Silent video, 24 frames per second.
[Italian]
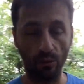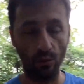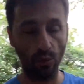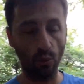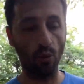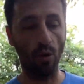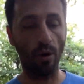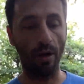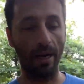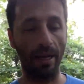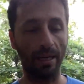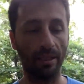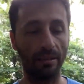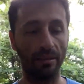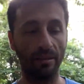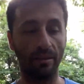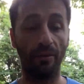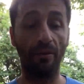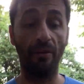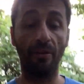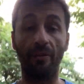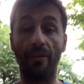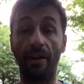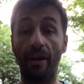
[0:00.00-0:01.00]
tuo cane si
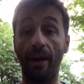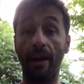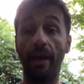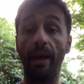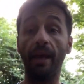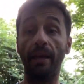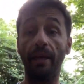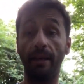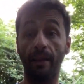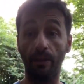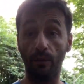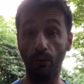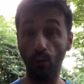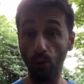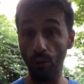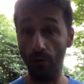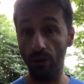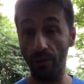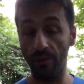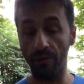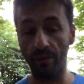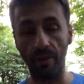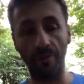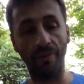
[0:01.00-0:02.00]
vive e che tu
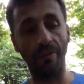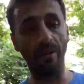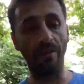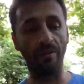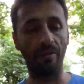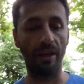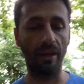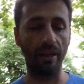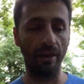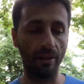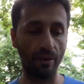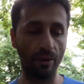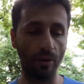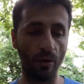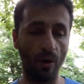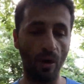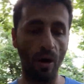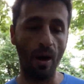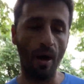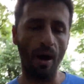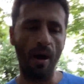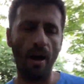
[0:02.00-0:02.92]
ti vivi vengano